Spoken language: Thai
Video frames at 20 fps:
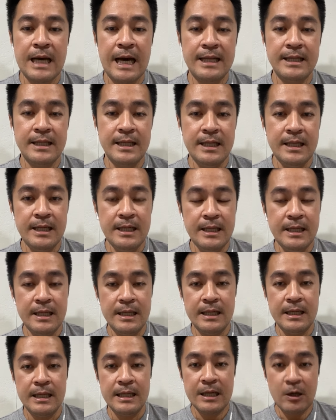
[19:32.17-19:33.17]
การที่
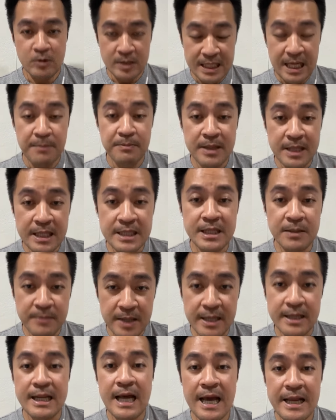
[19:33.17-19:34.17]
เราจะทำเรื่องนี้สำ
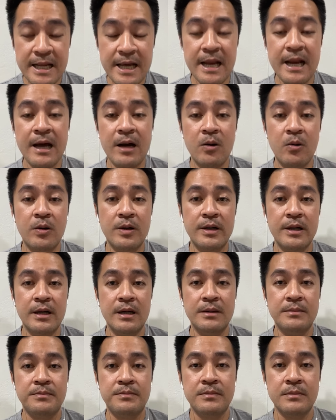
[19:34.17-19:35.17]
เร็จได้ในอนาคต
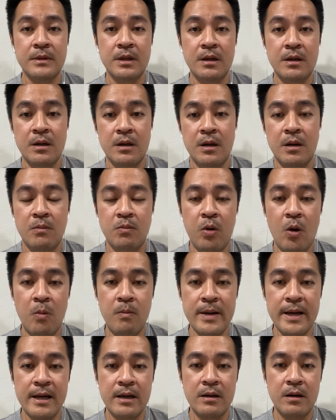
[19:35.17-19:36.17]
เนี่ยผ
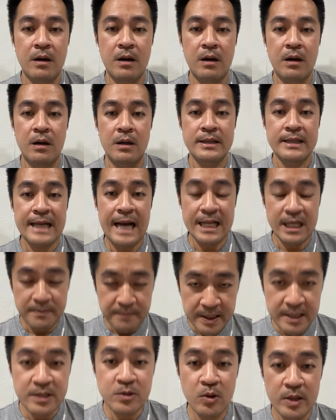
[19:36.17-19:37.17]
มเองก็อยาก
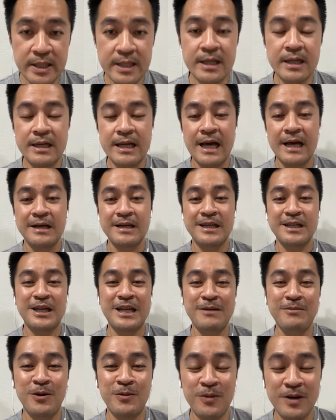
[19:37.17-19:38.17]
จะเป็นส่วนหนึ่งนะคือต
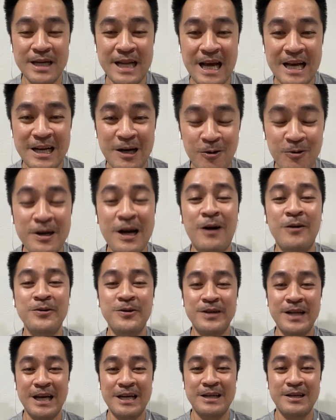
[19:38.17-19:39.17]
อนนี้ผมก็นั่งเหงาๆ
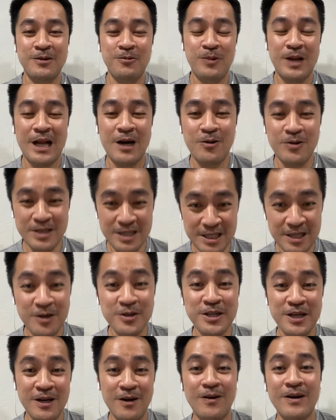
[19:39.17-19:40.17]
อยู่นะเวลาคนอื่น
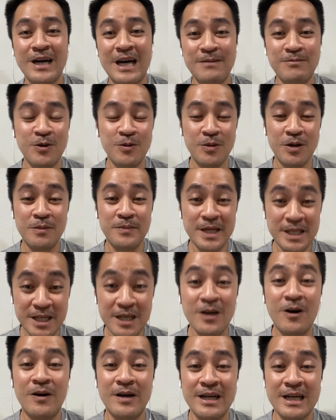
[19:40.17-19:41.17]
เขาฉลองกันผมก็ไม่ได้
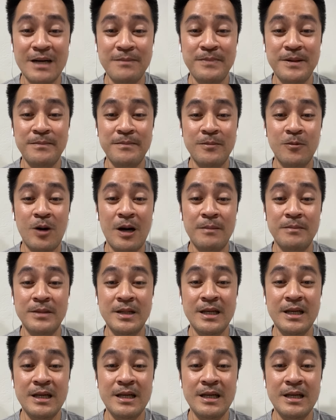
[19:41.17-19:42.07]
ฉลองนะครับเป็นความ